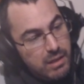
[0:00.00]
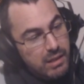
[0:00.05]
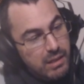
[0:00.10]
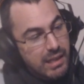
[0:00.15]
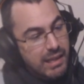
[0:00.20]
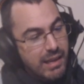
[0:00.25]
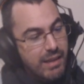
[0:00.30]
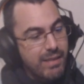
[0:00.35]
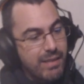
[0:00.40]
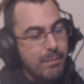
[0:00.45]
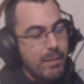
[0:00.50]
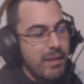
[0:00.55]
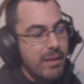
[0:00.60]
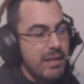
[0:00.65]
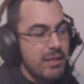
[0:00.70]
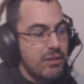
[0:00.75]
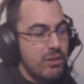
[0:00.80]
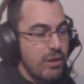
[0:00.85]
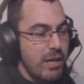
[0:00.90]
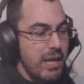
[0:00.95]
Que nadie me ha
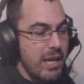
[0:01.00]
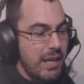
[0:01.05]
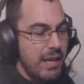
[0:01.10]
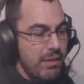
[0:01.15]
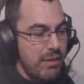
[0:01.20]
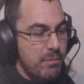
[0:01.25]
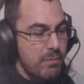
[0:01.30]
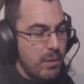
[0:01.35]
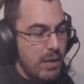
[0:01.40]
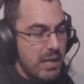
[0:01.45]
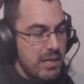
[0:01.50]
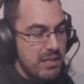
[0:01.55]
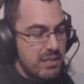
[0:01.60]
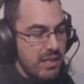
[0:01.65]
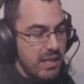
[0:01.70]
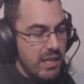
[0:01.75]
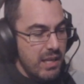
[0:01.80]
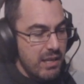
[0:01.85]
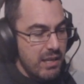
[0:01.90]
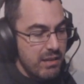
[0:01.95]
dicho, eh, gracias por la
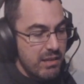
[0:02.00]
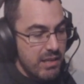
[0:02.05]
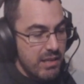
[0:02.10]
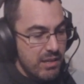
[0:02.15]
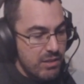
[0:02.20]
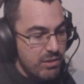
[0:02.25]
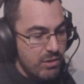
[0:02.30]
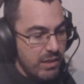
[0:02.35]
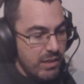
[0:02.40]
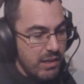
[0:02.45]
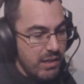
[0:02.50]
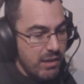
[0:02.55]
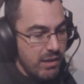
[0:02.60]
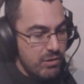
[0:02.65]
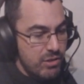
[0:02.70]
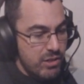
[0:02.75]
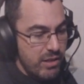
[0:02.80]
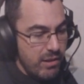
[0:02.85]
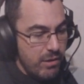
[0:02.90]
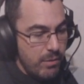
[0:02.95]
skin. Y eso que
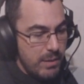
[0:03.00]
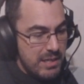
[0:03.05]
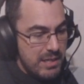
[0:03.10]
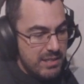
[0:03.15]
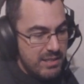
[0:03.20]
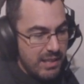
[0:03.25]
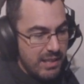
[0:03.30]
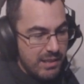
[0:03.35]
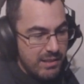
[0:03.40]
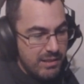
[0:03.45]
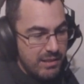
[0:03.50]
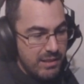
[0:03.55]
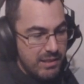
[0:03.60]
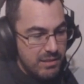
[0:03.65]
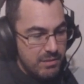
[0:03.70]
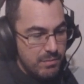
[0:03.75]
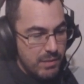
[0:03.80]
os he dado bastantes.